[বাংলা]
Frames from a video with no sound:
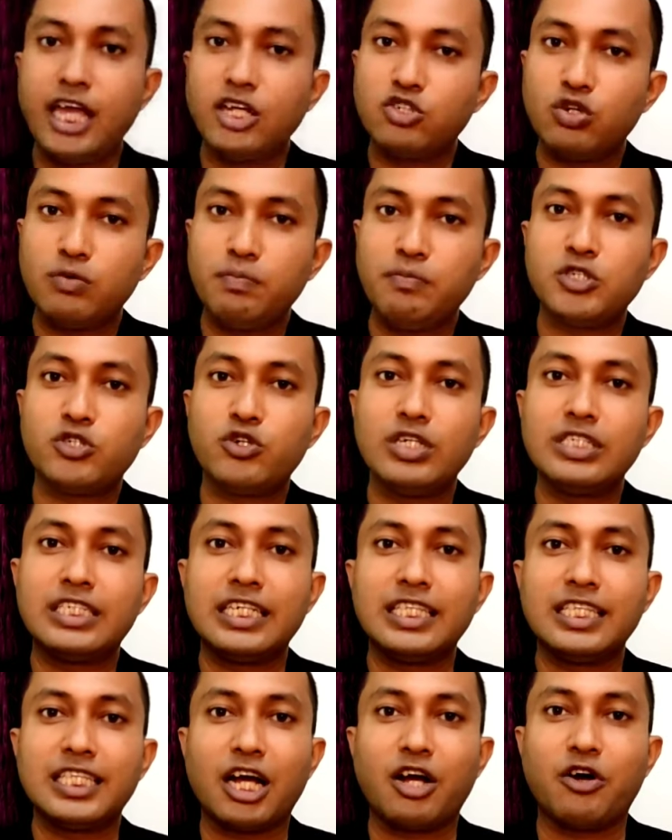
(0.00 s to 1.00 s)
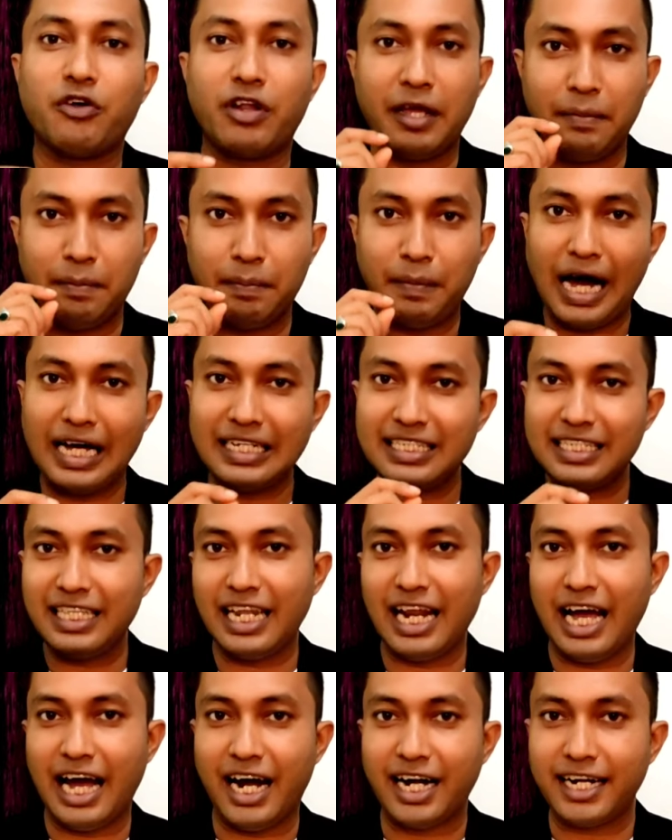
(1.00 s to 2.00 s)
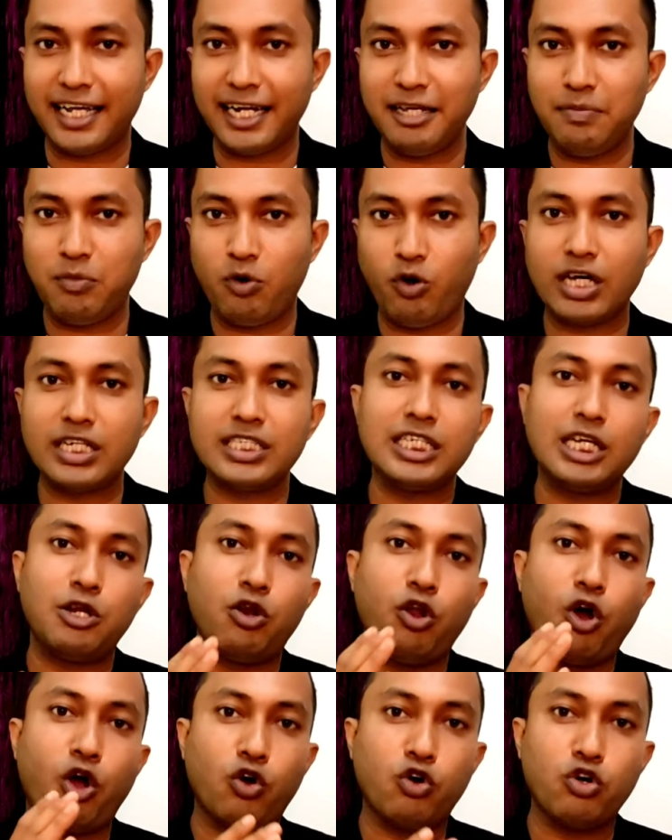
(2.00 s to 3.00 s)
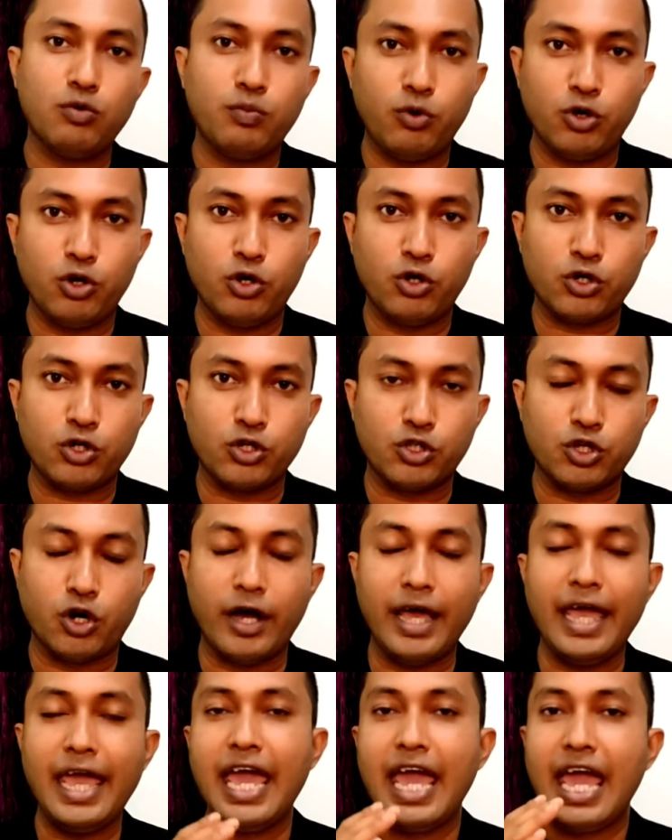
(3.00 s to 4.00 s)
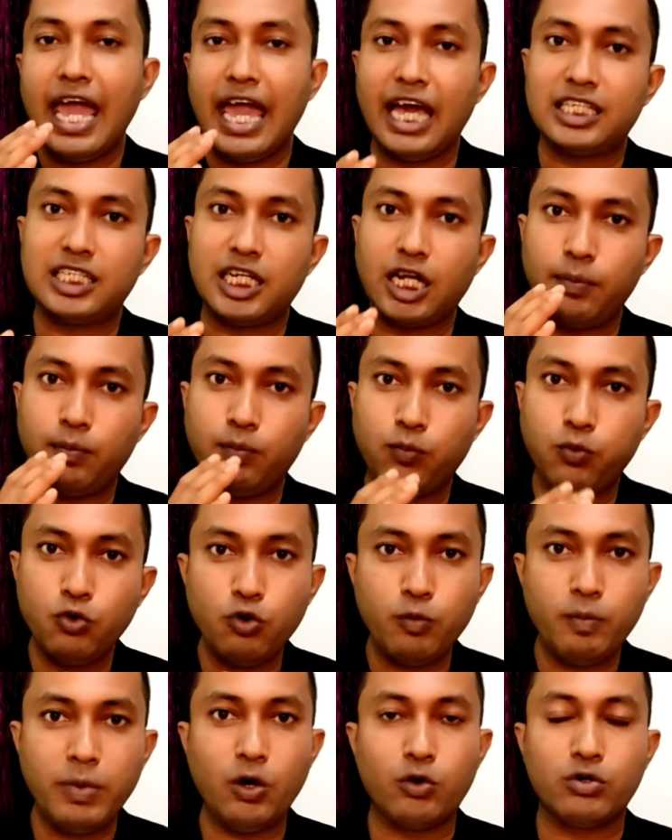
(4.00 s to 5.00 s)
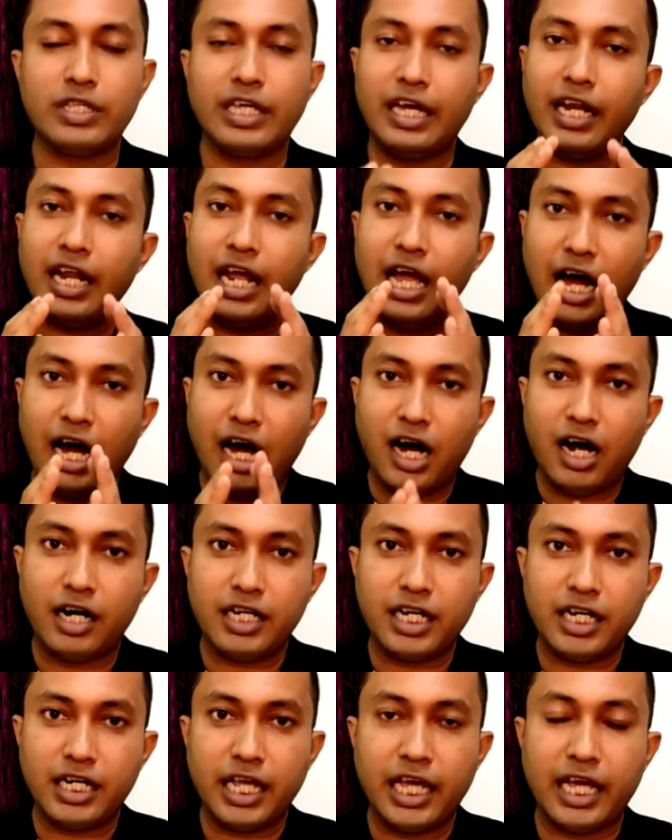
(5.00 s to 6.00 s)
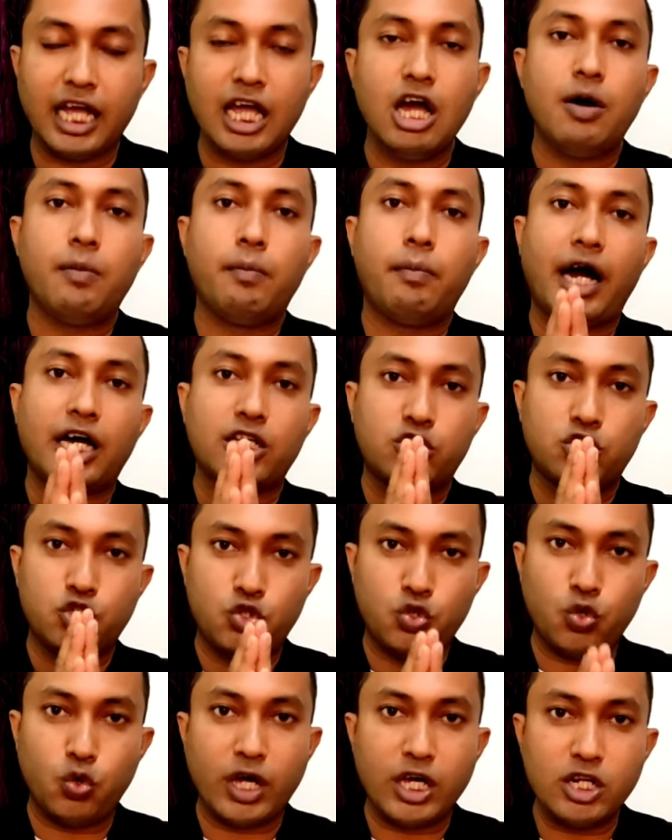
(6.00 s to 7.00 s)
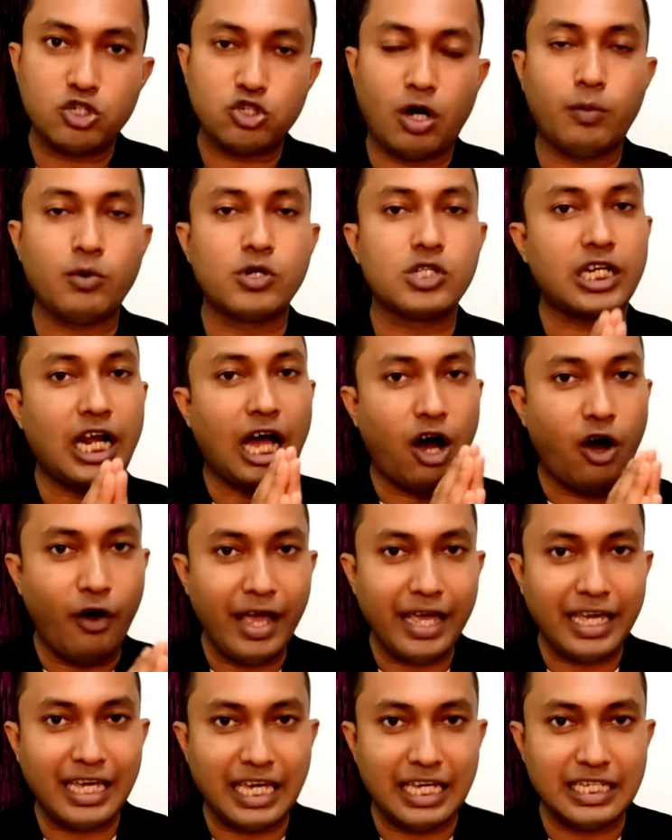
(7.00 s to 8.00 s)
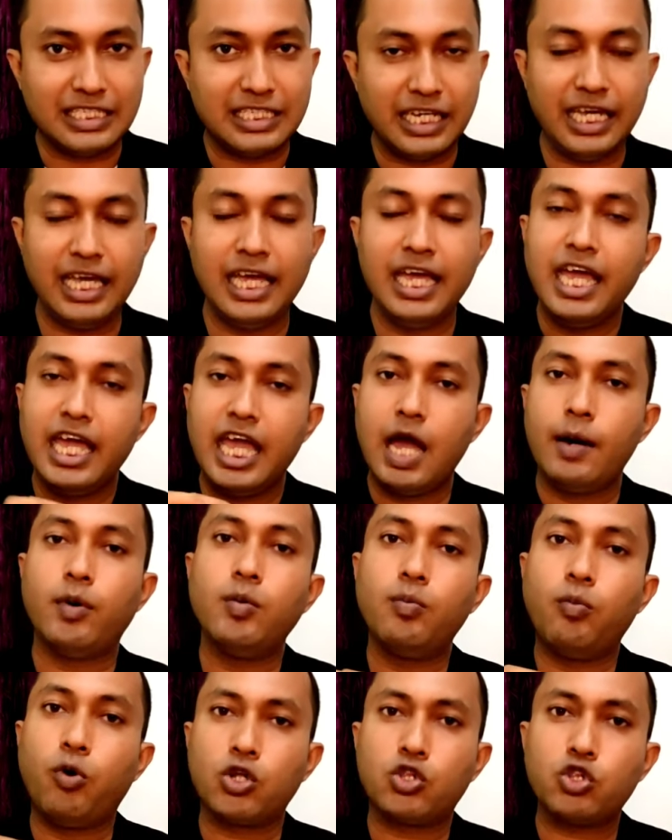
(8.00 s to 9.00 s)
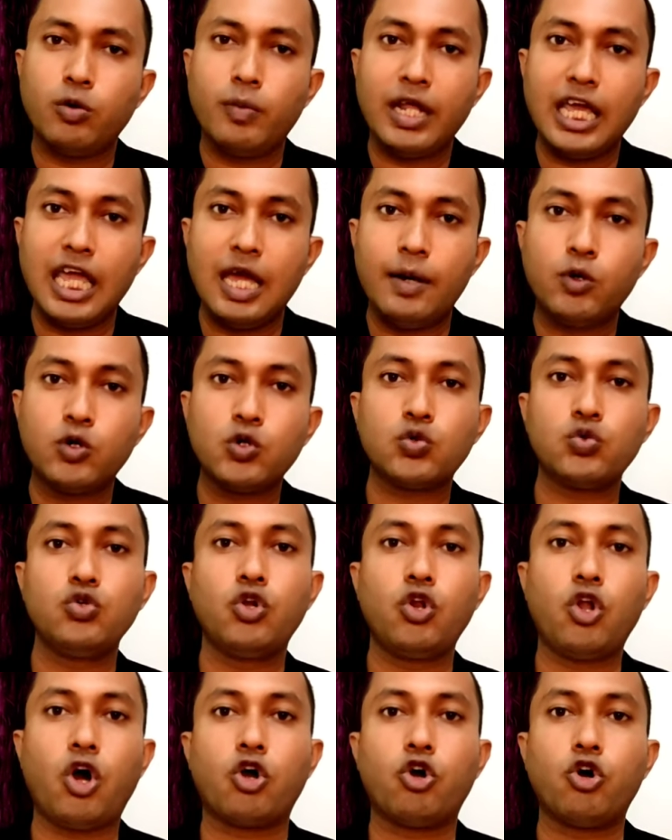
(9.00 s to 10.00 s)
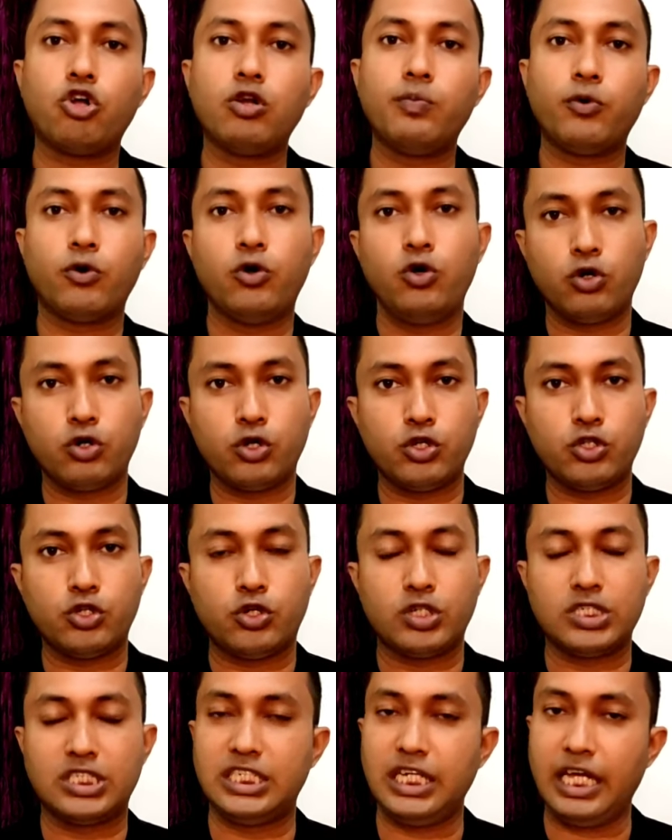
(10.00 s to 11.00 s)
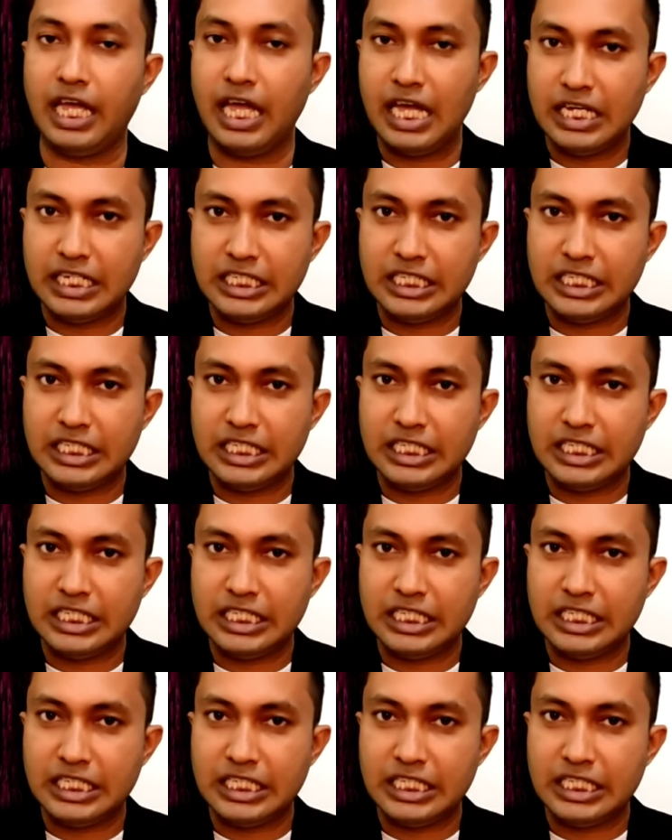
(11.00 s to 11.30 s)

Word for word: এইসব বিষয়ে চিন্তা করে বা যাদের আর্টারি ব্লকেজের লক্ষণ পরিলক্ষিত হয় এছাড়া পূর্বে ওদের হার্ট অ্যাটেক বা স্ট্রোকের সমস্যা হয়ে গিয়েছে এবং বর্তমানে এমন কোনো লক্ষণ পরিলক্ষিত হচ্ছে